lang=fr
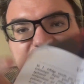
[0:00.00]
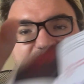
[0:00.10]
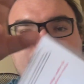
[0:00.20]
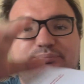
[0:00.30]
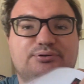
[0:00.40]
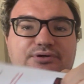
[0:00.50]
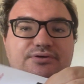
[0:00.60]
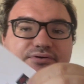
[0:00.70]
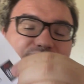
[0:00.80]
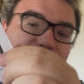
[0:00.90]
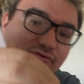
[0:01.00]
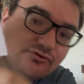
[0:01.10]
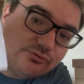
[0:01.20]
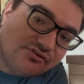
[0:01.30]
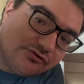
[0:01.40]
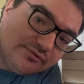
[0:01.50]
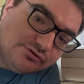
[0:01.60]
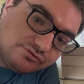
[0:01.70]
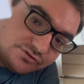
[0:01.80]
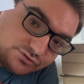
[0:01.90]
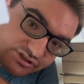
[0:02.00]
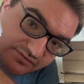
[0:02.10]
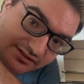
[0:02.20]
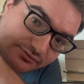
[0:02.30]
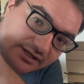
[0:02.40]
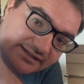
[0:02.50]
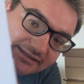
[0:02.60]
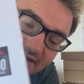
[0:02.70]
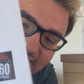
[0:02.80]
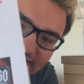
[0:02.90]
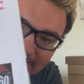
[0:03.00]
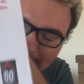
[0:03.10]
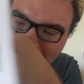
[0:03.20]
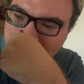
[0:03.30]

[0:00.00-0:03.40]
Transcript: Hop 60 minutes que j'avais lu l'année dernière en